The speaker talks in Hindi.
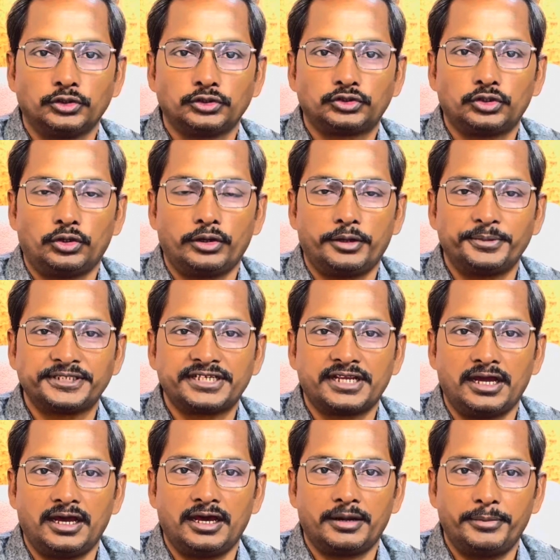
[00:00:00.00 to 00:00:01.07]
दोस्तों
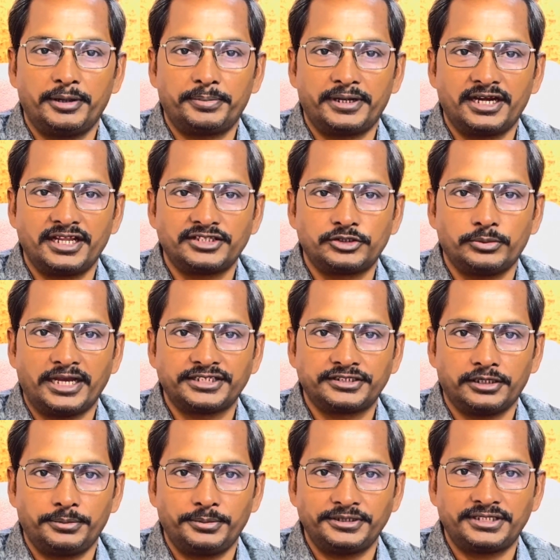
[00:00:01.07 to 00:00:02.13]
नमस्कार मैं पंडित सुभाष
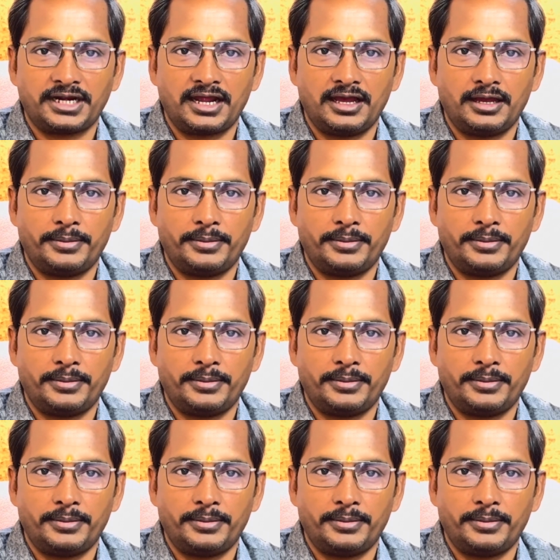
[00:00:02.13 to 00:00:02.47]
चंद मिश्रा